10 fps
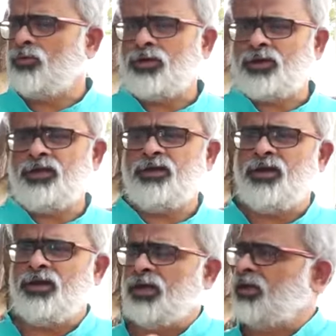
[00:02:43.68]

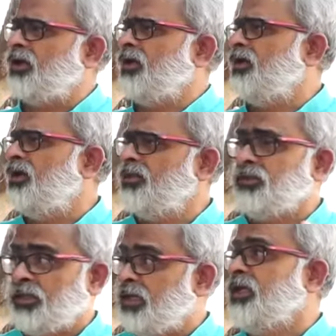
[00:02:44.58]
కుక్కకైనా నక్కకైనా
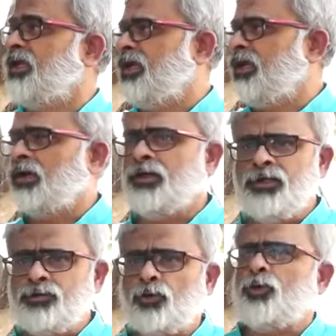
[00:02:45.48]
దేనికైనా
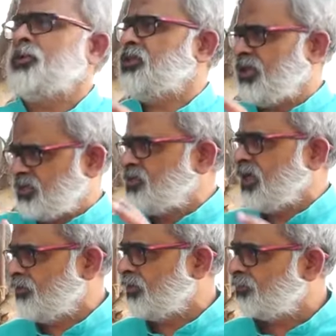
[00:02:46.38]
కానీ ఒక ప్రత్యేక
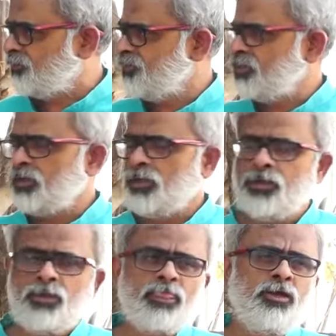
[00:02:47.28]
స్థానం ఉంది
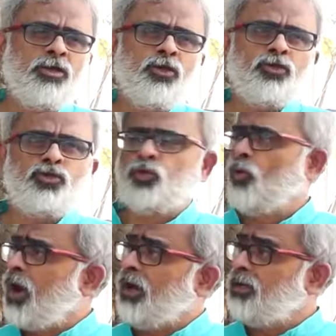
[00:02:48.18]

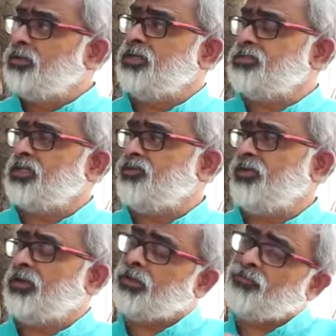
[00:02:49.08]
జువాలజీ
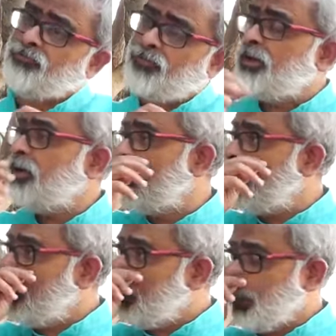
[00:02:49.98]
చదివిన
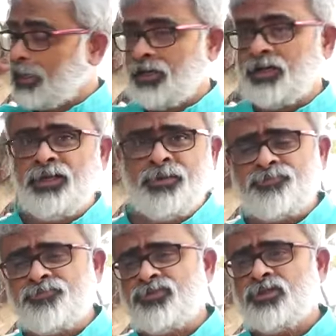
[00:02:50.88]
ఎవరైనా అడగండి
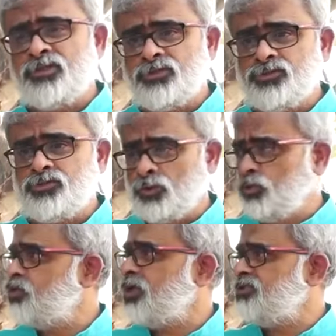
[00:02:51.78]

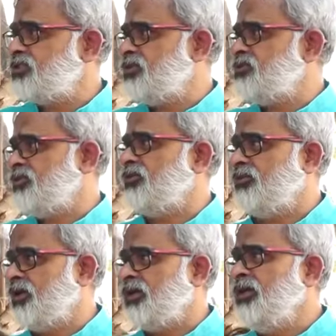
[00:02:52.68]
జంతుశాస్త్రం
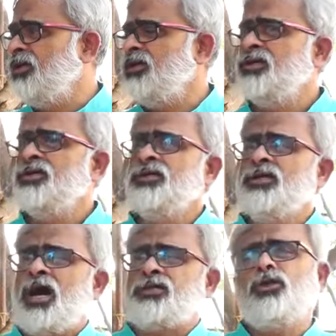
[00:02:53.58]
చదివిన వాళ్ళని
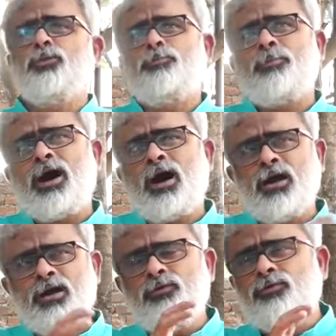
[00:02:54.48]
అసలు
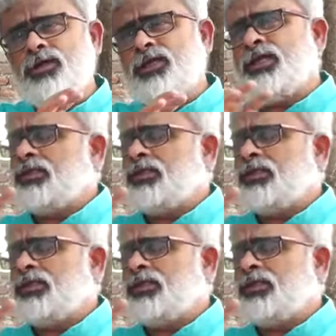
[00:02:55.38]
మానవుడికి